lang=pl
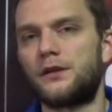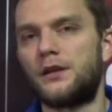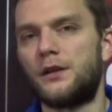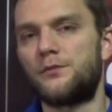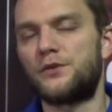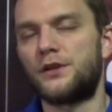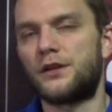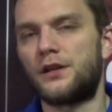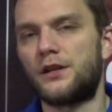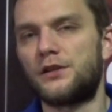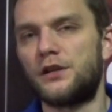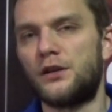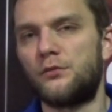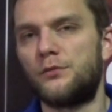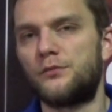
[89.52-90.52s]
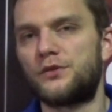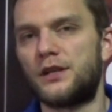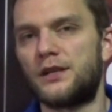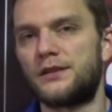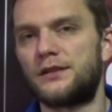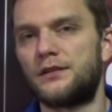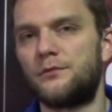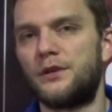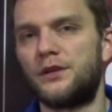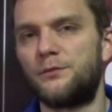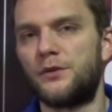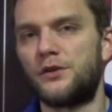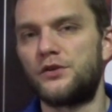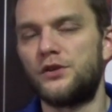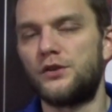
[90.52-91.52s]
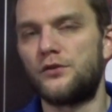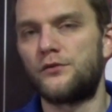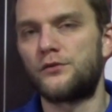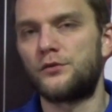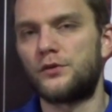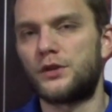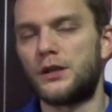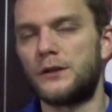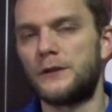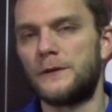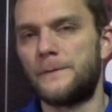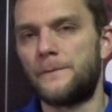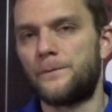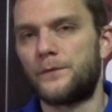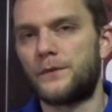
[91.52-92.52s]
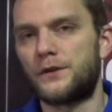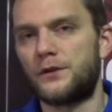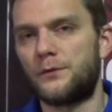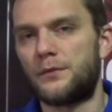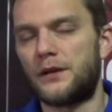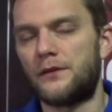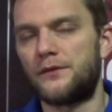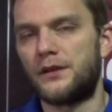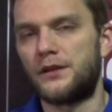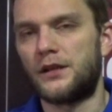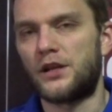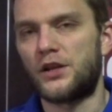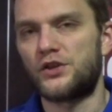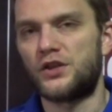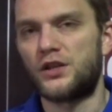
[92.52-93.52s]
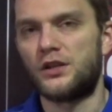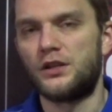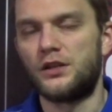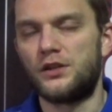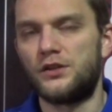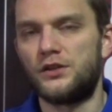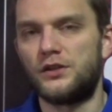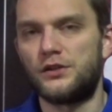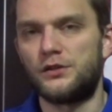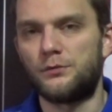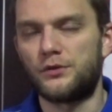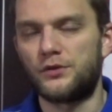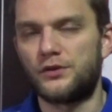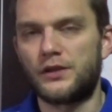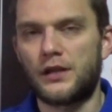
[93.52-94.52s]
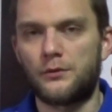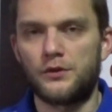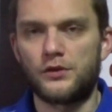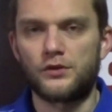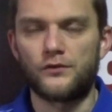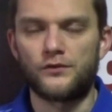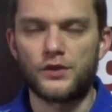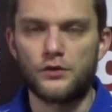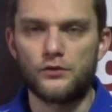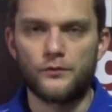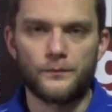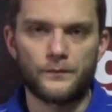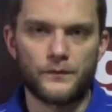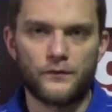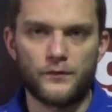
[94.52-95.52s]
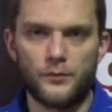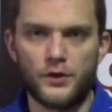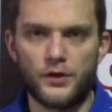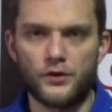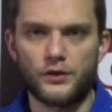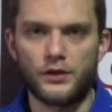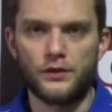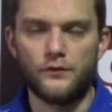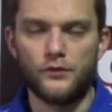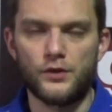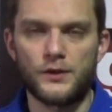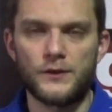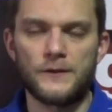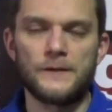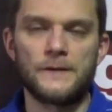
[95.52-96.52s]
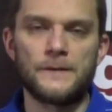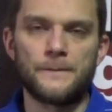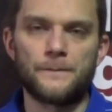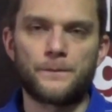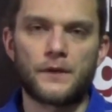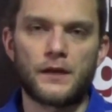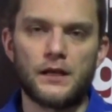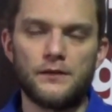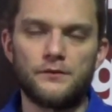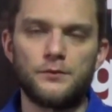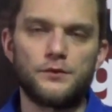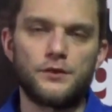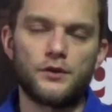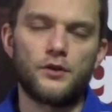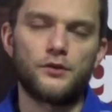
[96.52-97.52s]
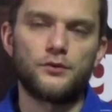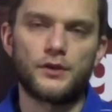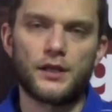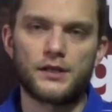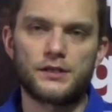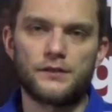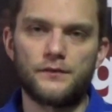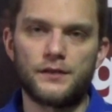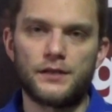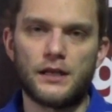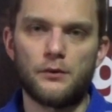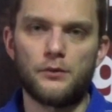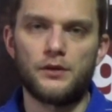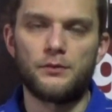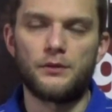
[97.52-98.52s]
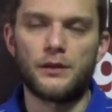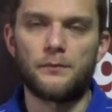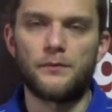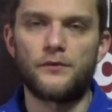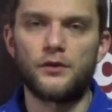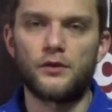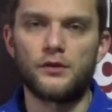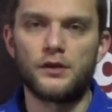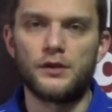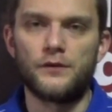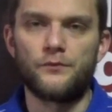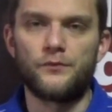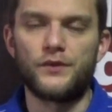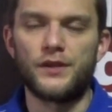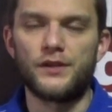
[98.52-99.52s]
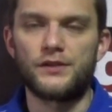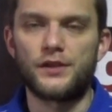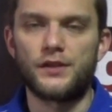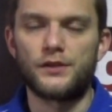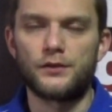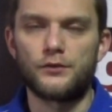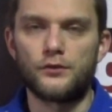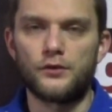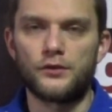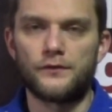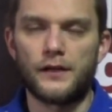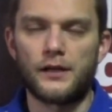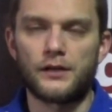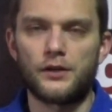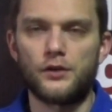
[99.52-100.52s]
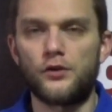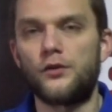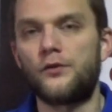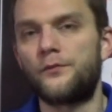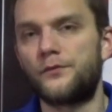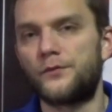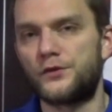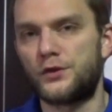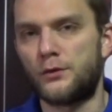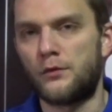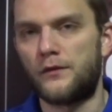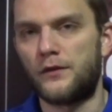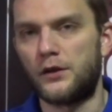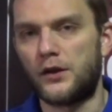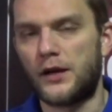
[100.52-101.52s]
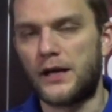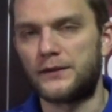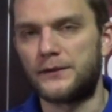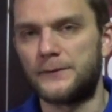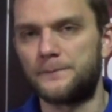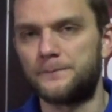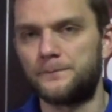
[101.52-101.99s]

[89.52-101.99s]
nie przekreślałbym szans bezpieczników, które co prawda na razie pozostają nieco w cieniu wymienionej dwójki, ale w tym tygodniu także wygrały i na pewno nie zrezygnują z walki o czołowe lokaty.